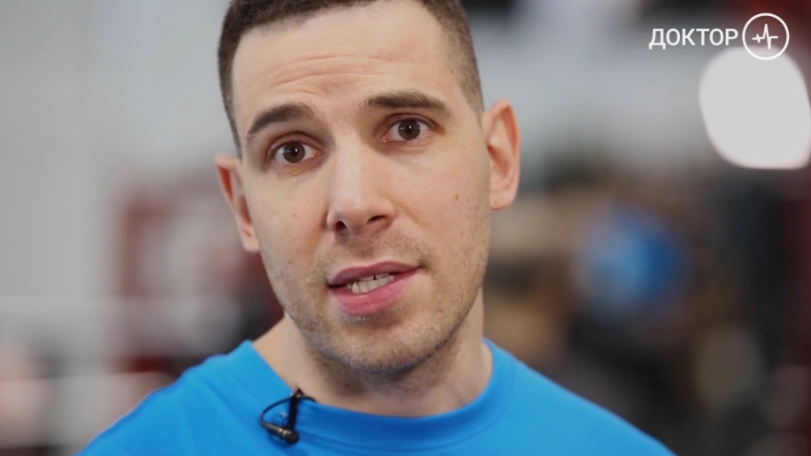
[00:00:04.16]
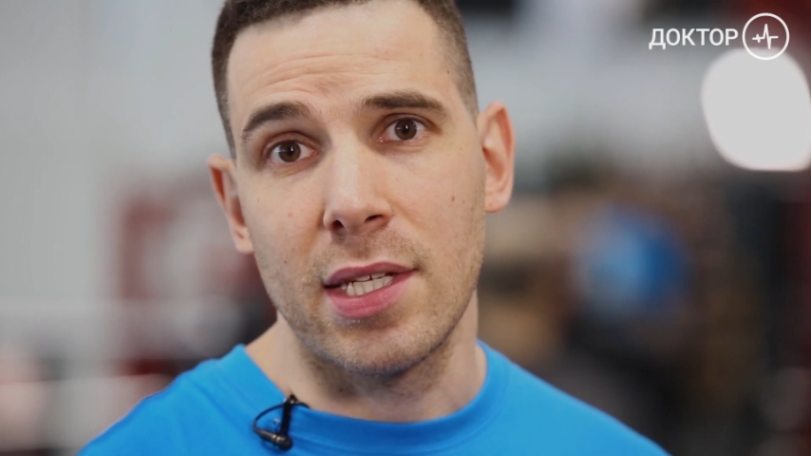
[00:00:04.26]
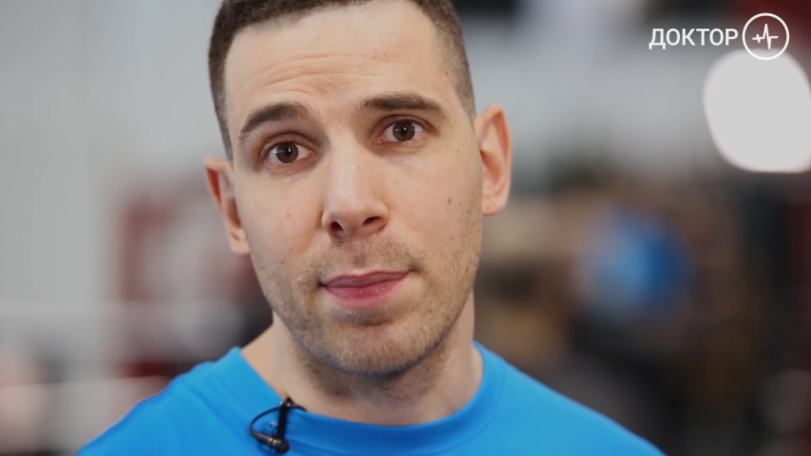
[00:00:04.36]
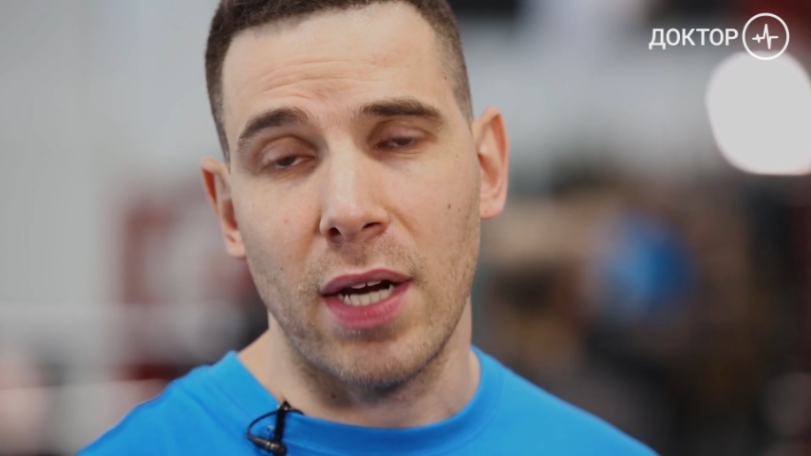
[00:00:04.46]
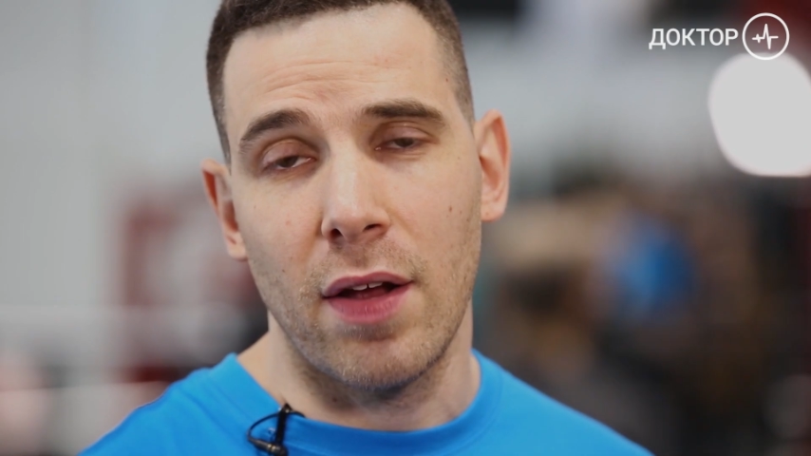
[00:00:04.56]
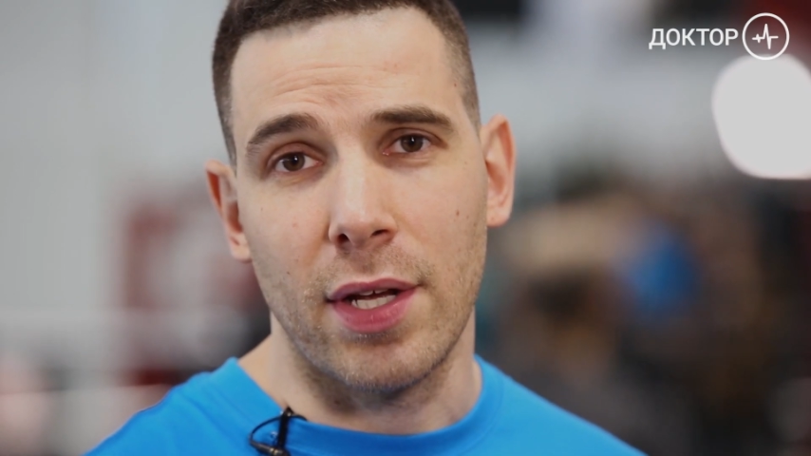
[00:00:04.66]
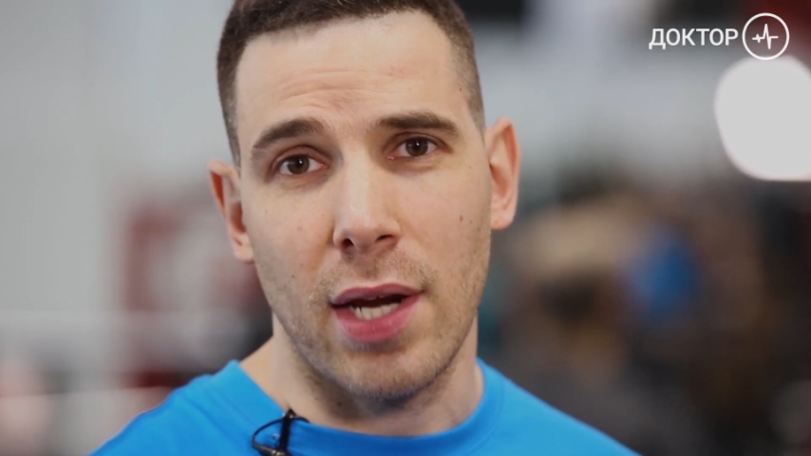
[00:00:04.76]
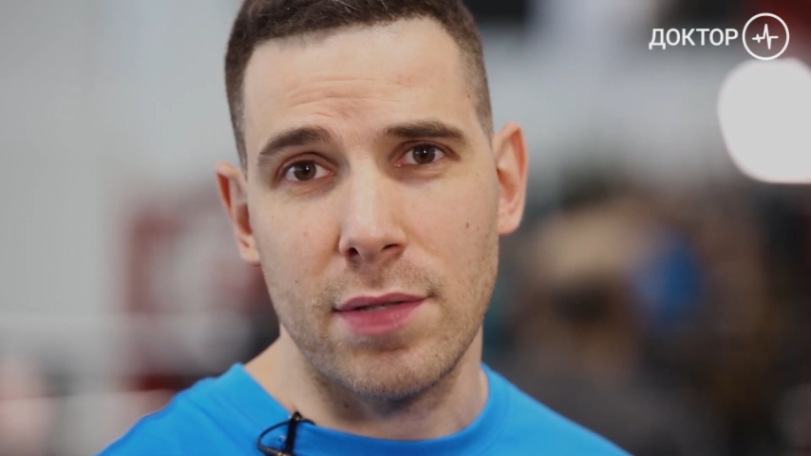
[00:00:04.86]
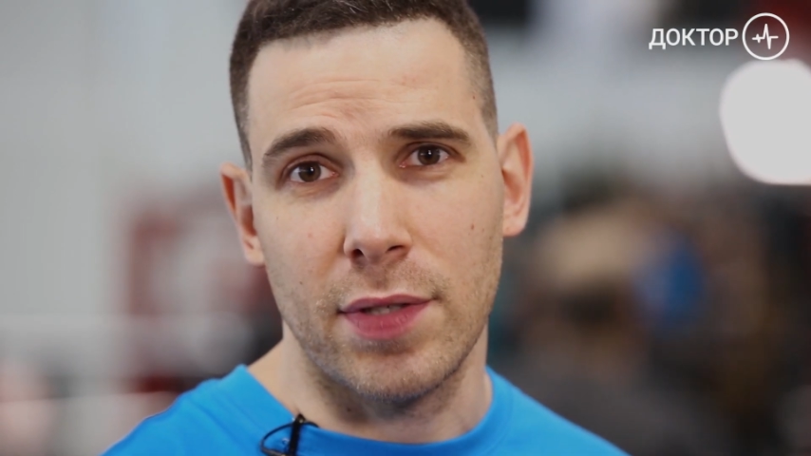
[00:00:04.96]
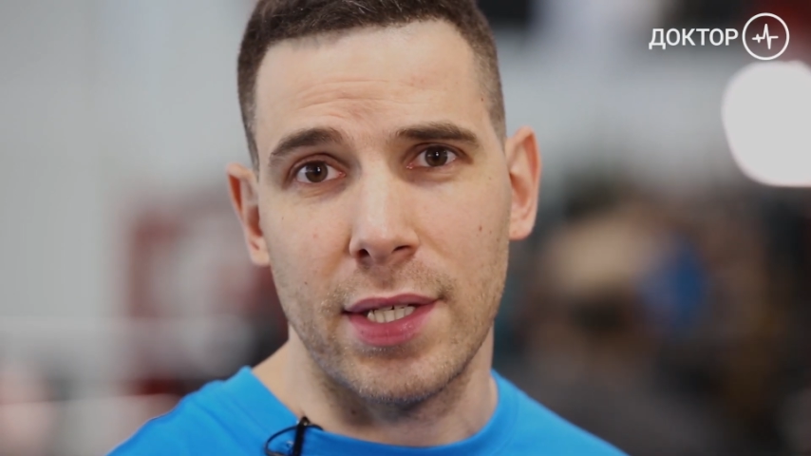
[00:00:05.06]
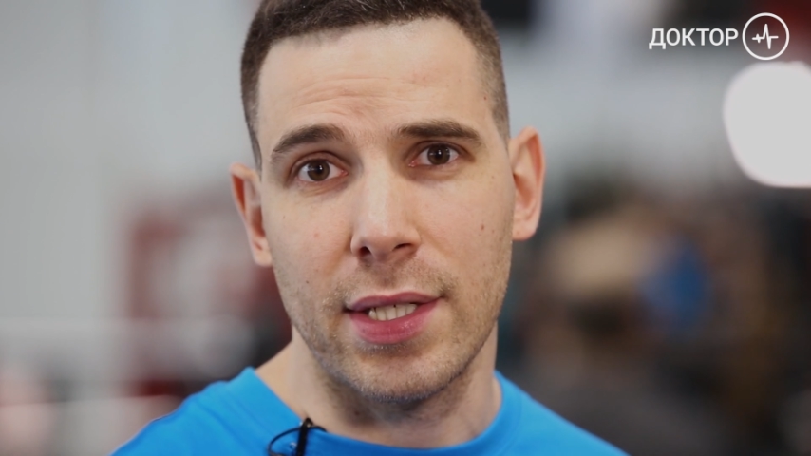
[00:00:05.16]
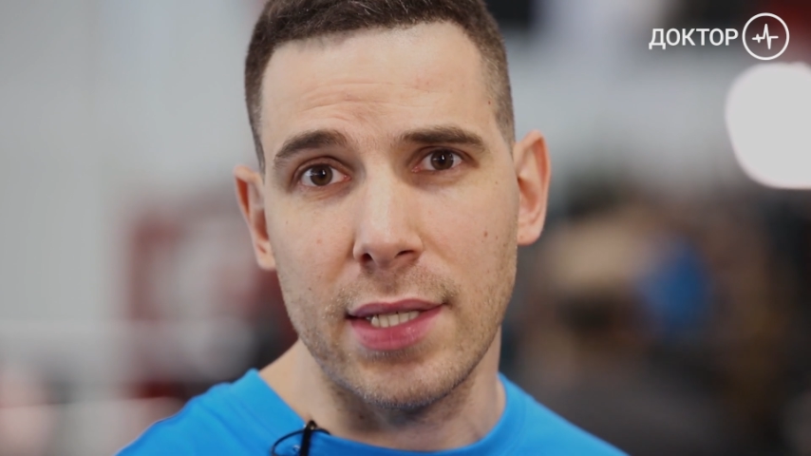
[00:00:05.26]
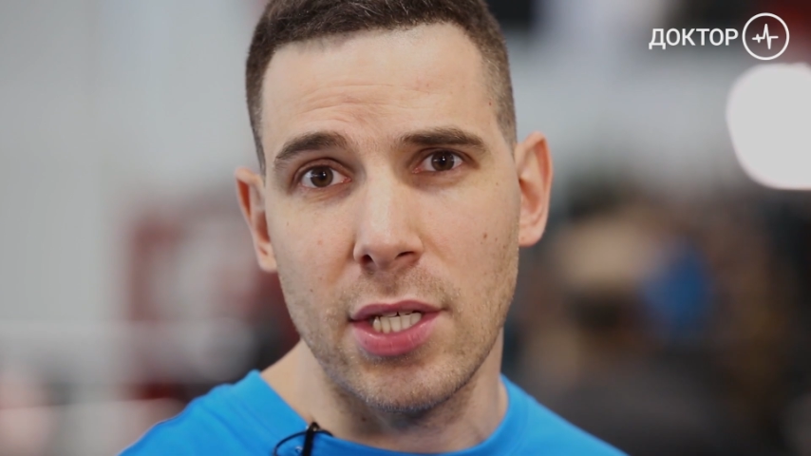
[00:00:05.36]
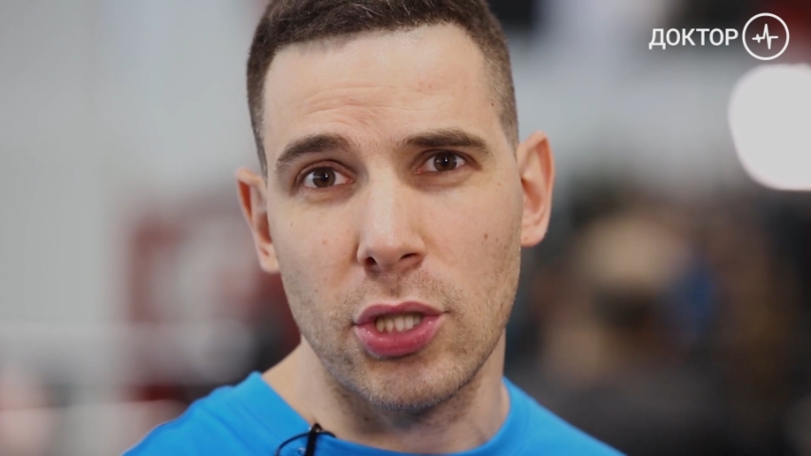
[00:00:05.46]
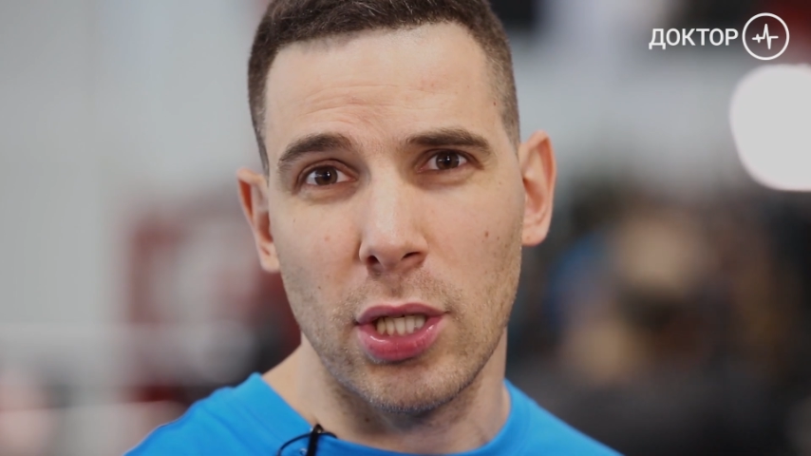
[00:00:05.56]
Из-за неправильно развитых
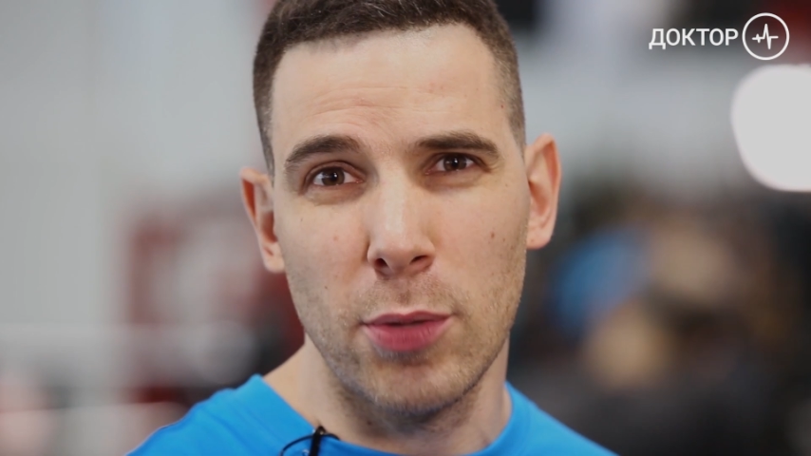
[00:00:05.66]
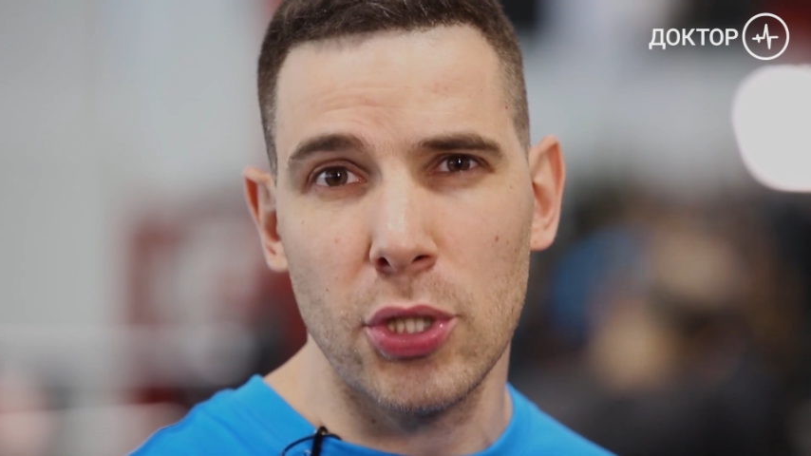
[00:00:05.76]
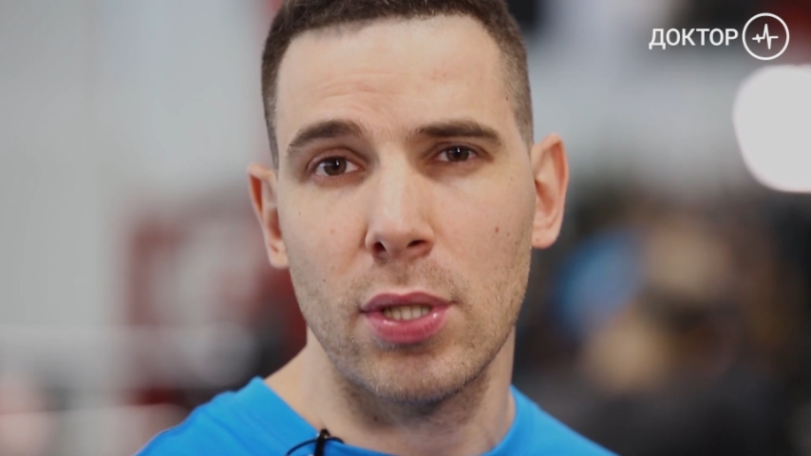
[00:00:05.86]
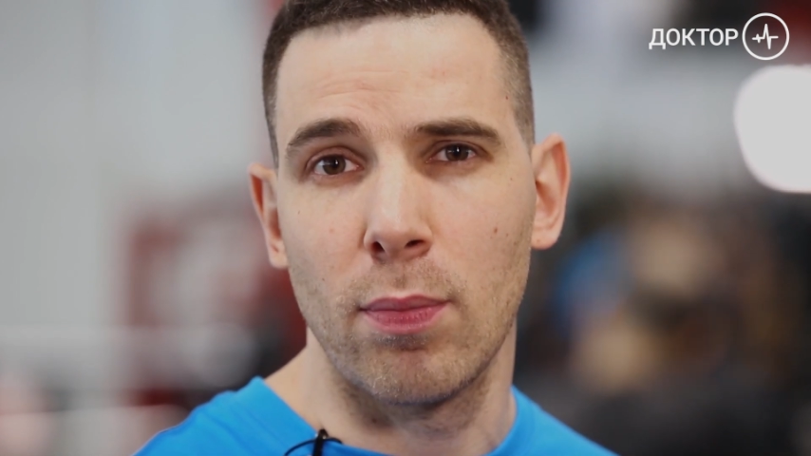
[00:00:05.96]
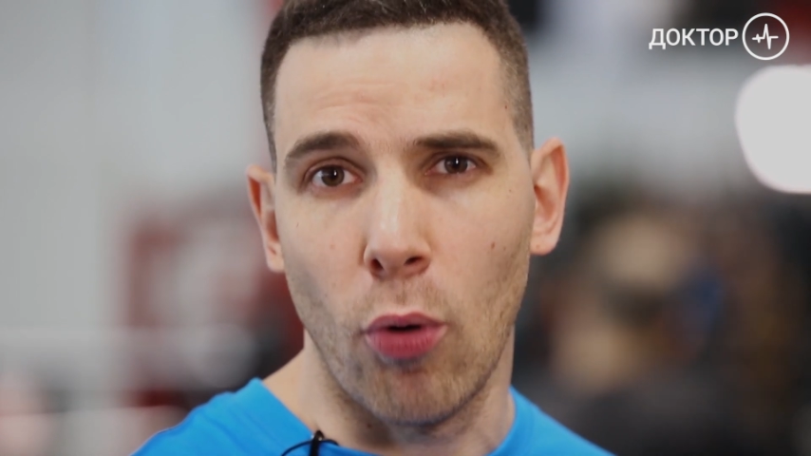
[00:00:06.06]
ягодичных мышц